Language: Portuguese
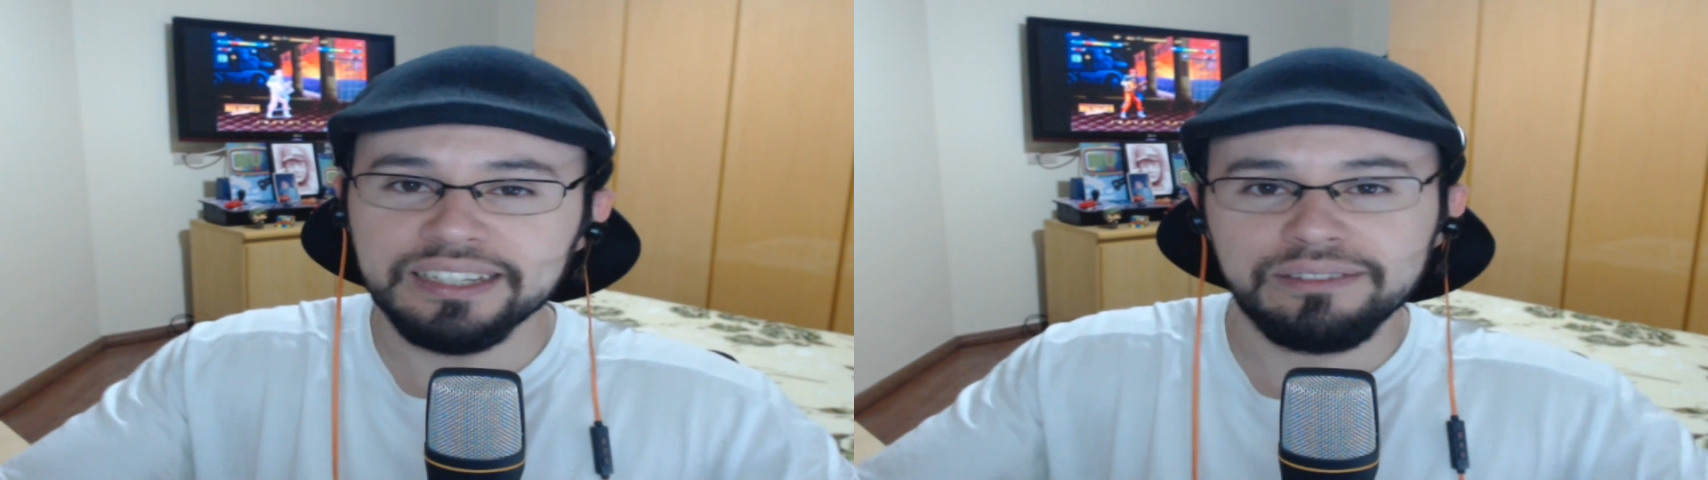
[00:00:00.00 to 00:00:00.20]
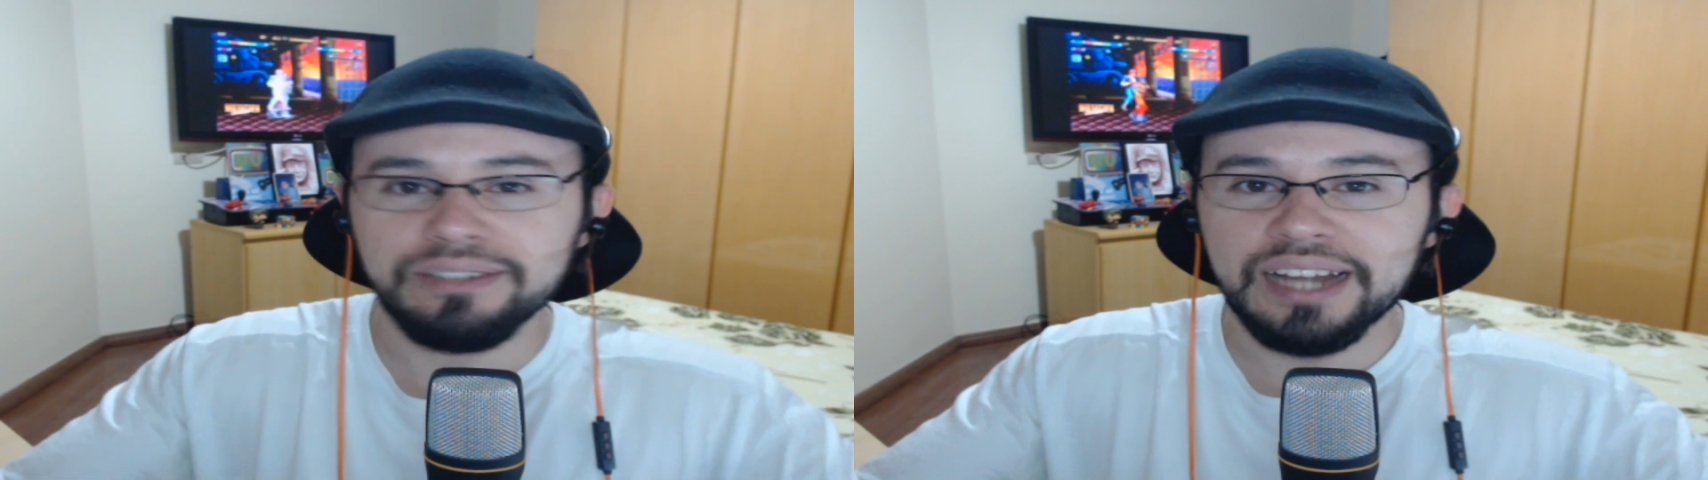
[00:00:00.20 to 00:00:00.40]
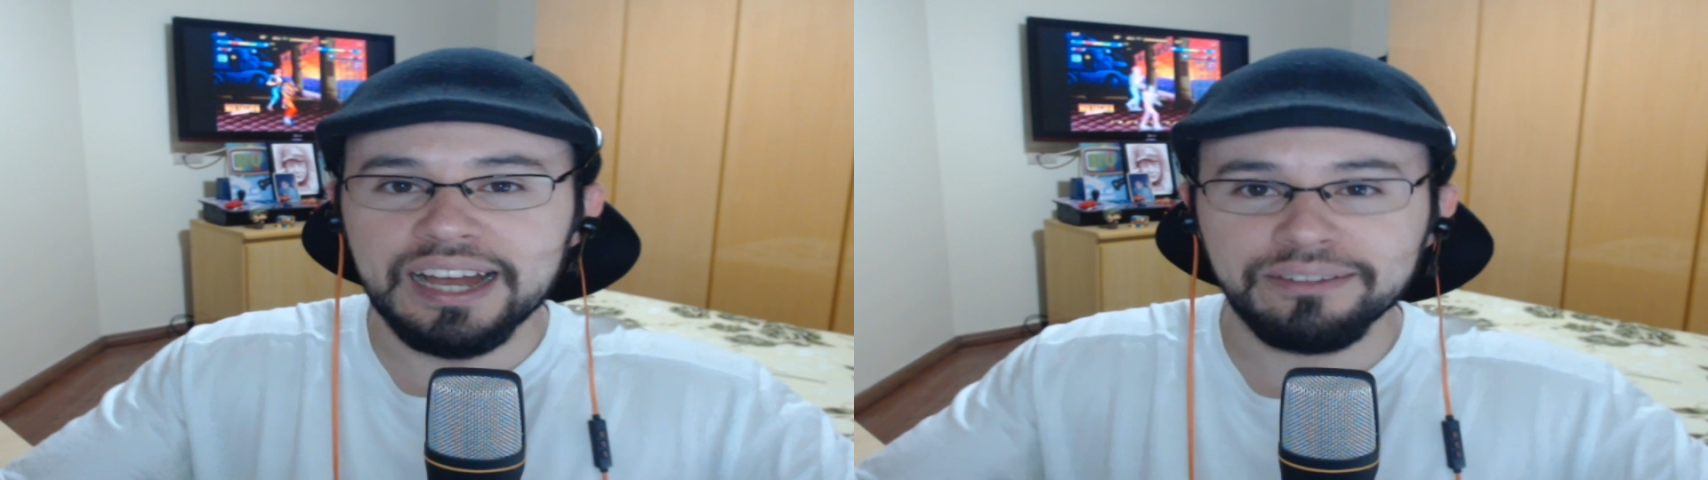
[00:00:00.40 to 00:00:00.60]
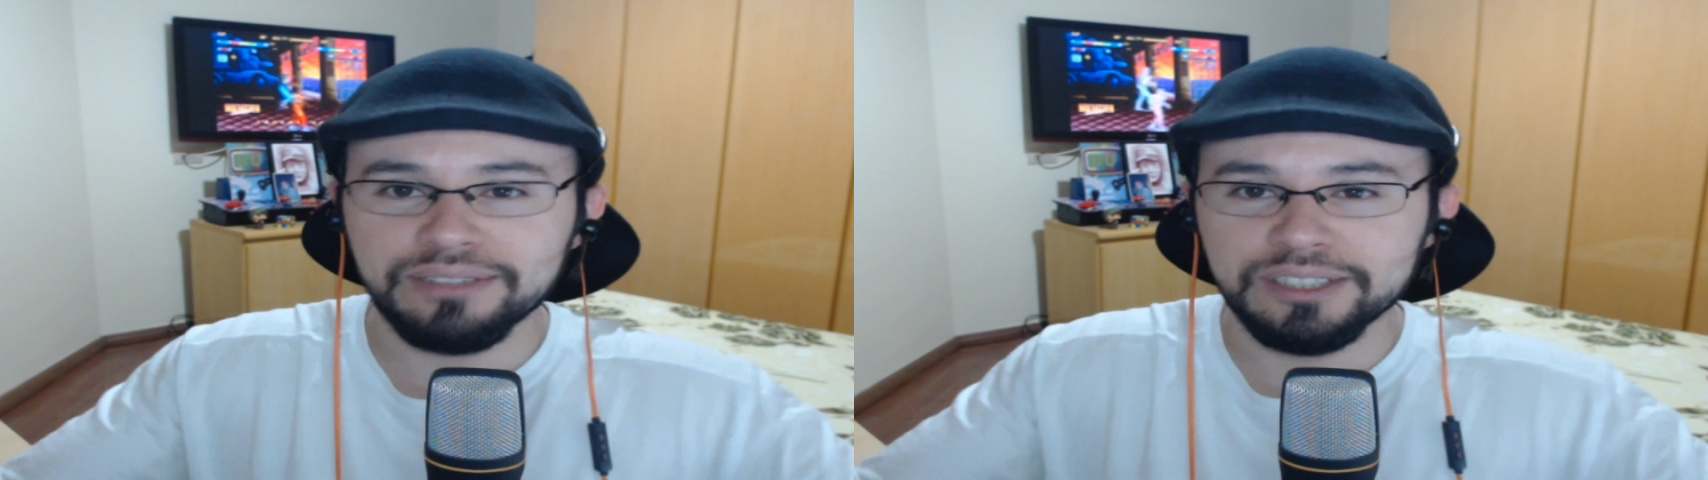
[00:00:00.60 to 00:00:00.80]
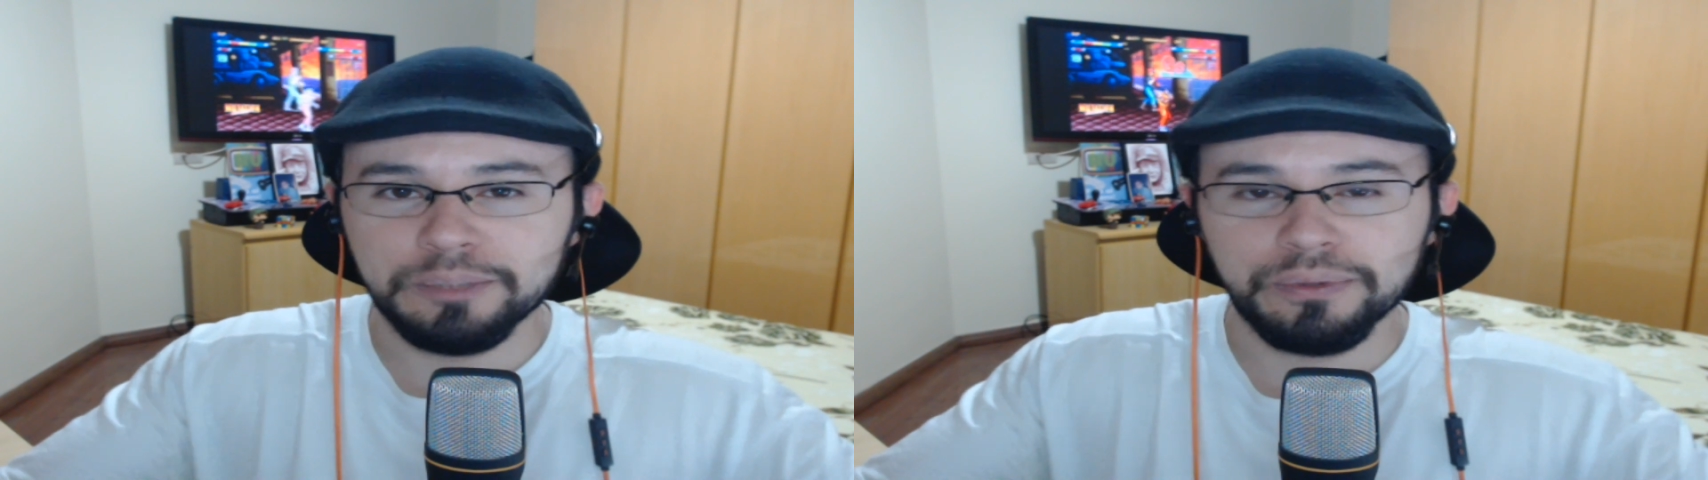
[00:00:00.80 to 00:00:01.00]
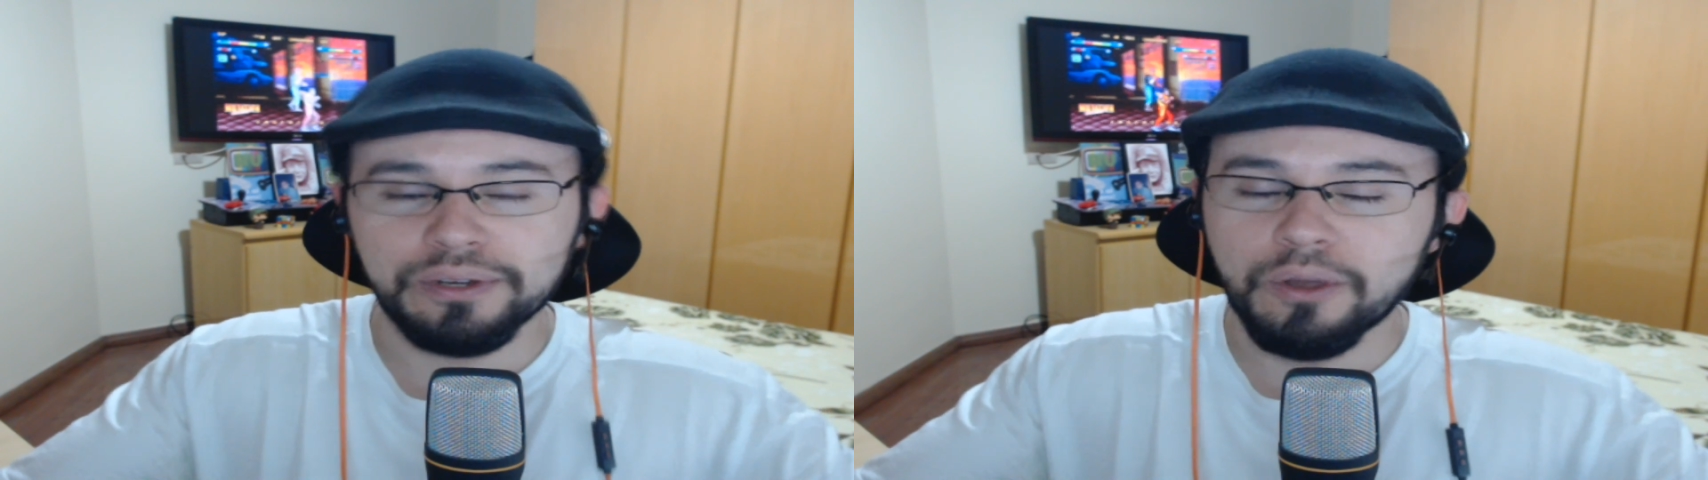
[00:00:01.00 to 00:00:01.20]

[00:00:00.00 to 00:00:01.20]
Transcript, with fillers: Ele virava, tipo,